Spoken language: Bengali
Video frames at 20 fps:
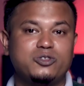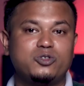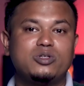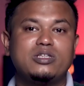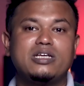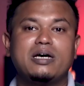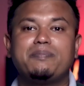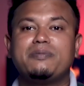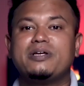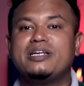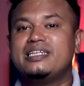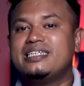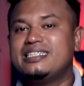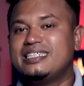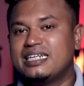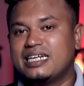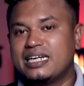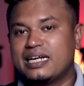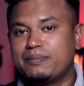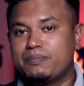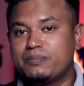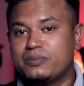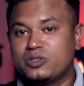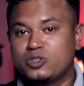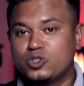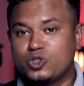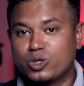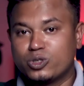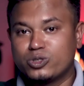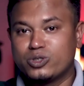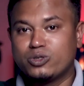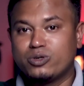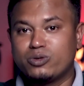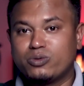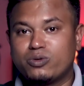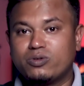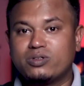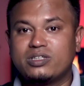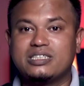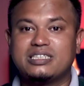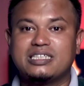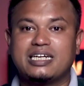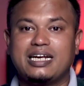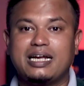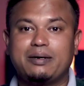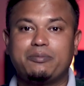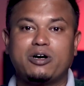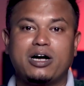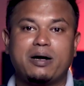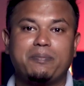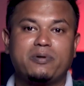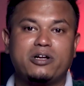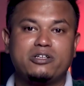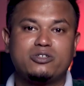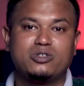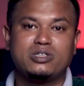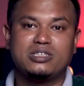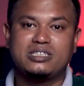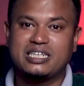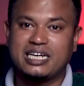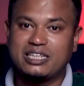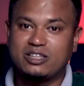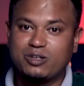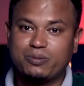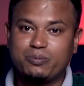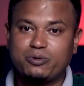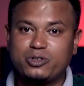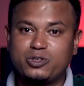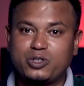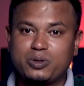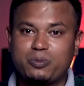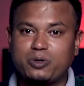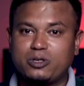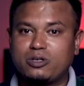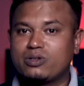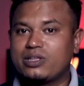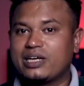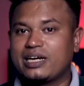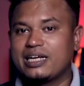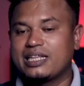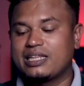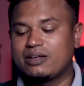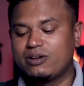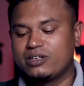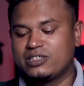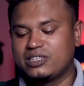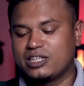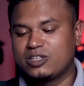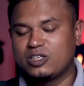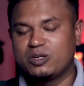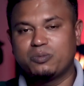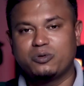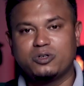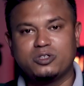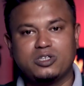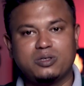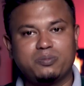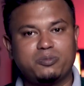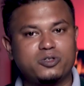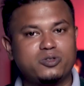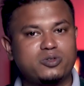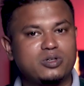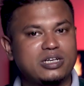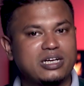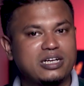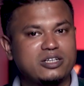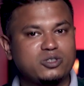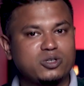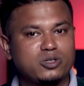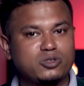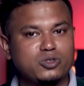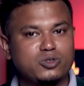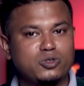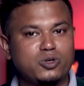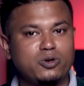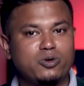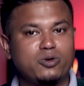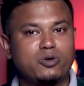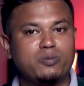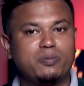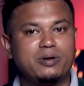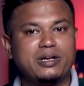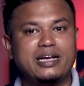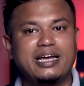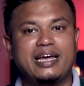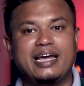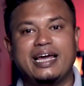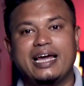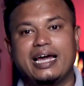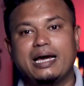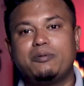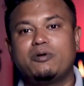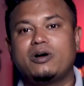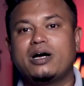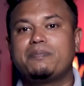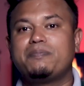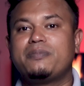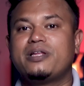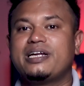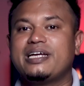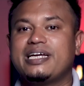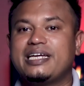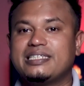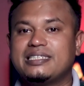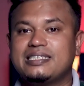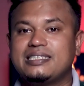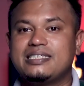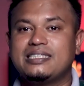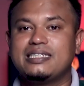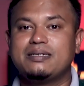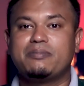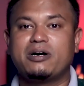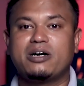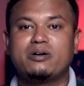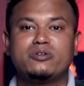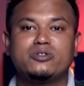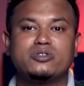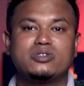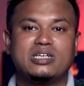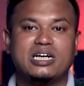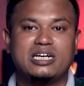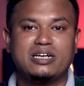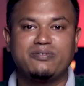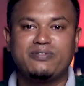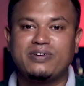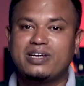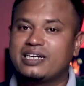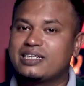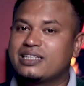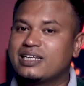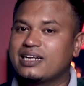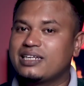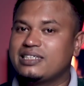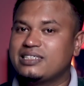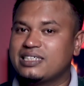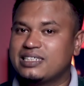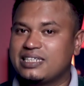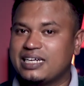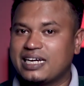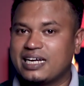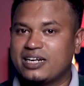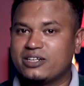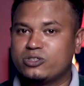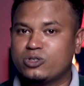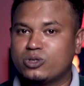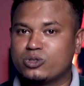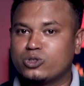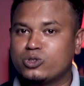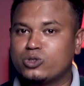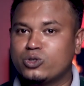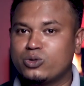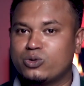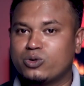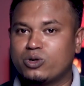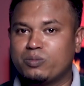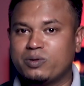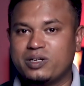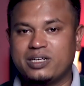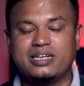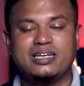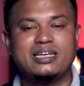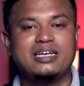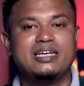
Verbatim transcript: যদি আপনি নিজের নাম সংশোধন করতে চান এবং আপনার যদি জাতীয় পরিচয়পত্র থাকে তাহলে জাতীয় পরিচয়পত্র এখানে সংযোজন করবেন এবং আপনার এসএসসি বা কোনো সার্টিফিকেট থাকলে সেটা এখানে সংযোজন করবেন